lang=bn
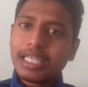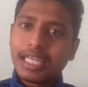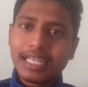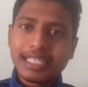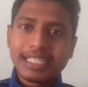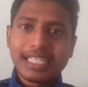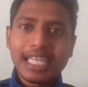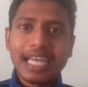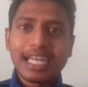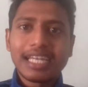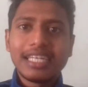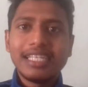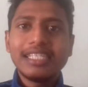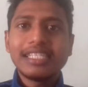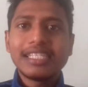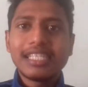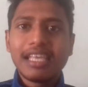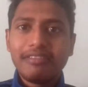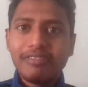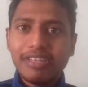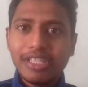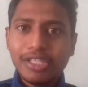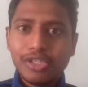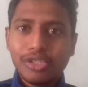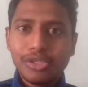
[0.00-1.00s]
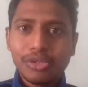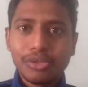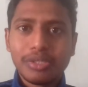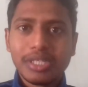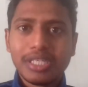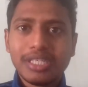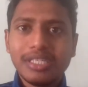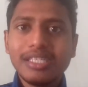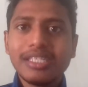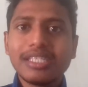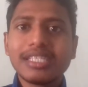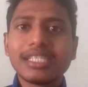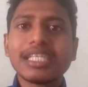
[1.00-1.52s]
এক্স্যাক্টলি সেভেন
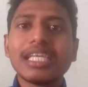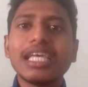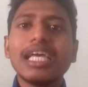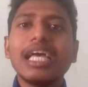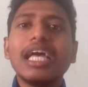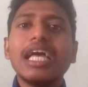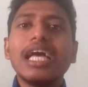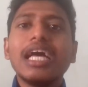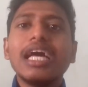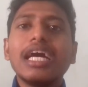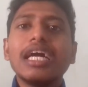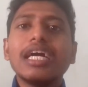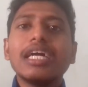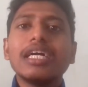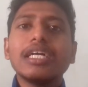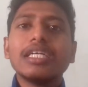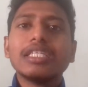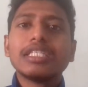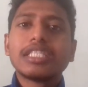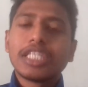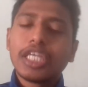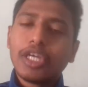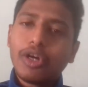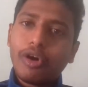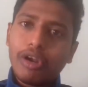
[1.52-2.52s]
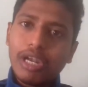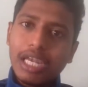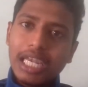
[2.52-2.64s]
স্টুডেন্টস সে